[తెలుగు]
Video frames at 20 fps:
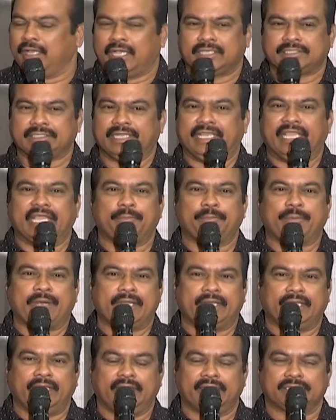అసలు ఏ
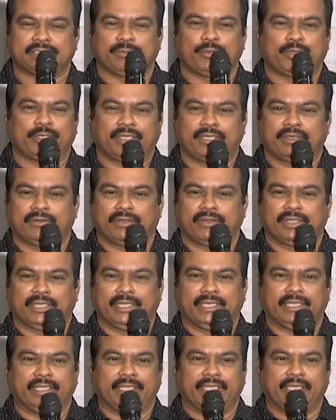పార్టీకి సపోర్ట్గా
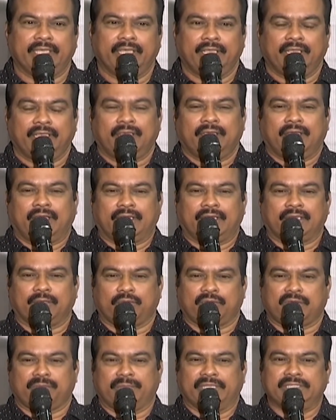ఉండదండి ఇది అంటే
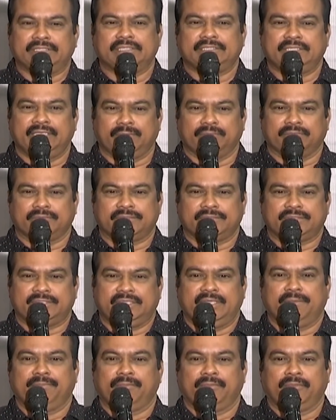ఒక మంచి సీఎం
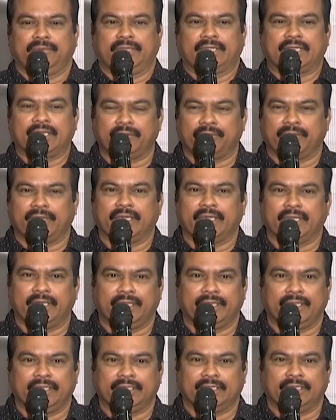సీఎం ఎట్లా ఉండాలి
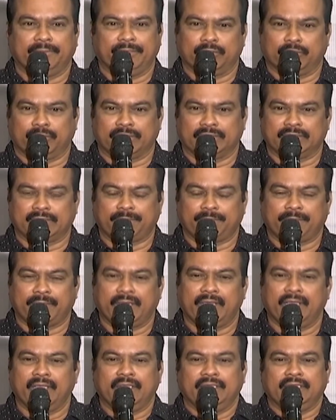అనే దాని మీద ఉంటుంది తప్ప
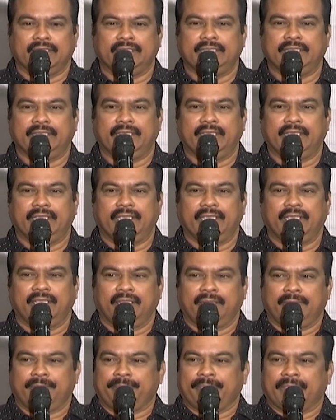ఇది
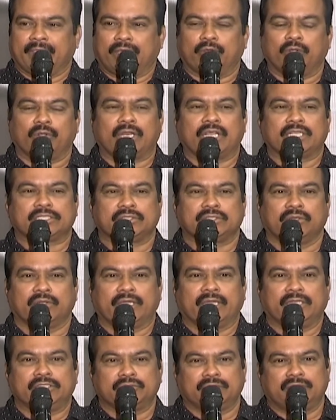రెండు రాష్ట్రాల్లో
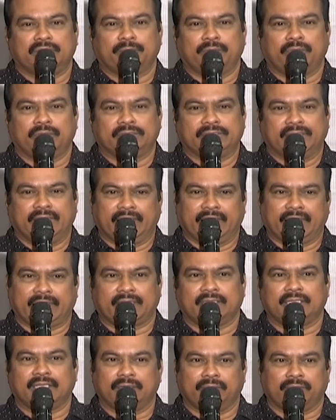కలిసి ఉన్నప్పుడు జరిగిన
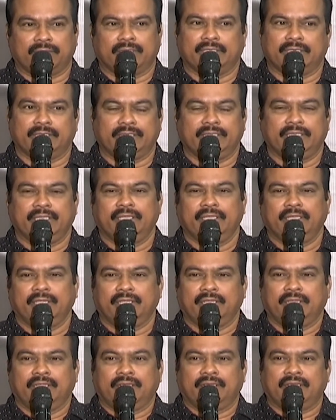కథలా ఉంటుందండి ఇది
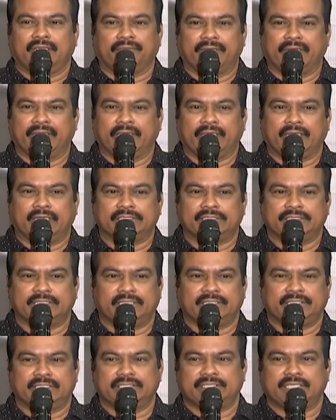ఎవరిని
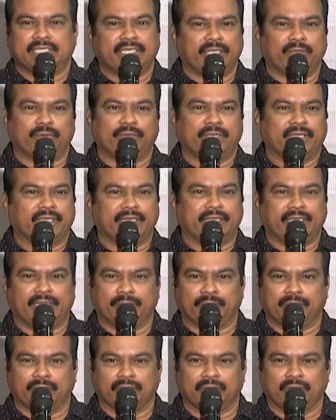క్రిటిసైజ్ చేసి కానీ ఇంకోటి కానీ
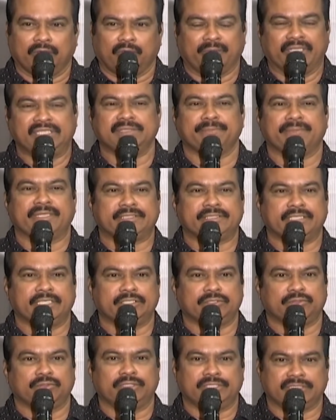ఏముండదు మంచి
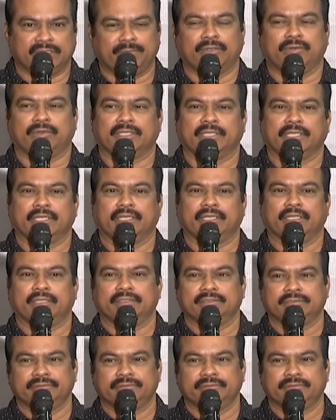మెసేజ్తో ఈ సినిమా ఉంటుందండి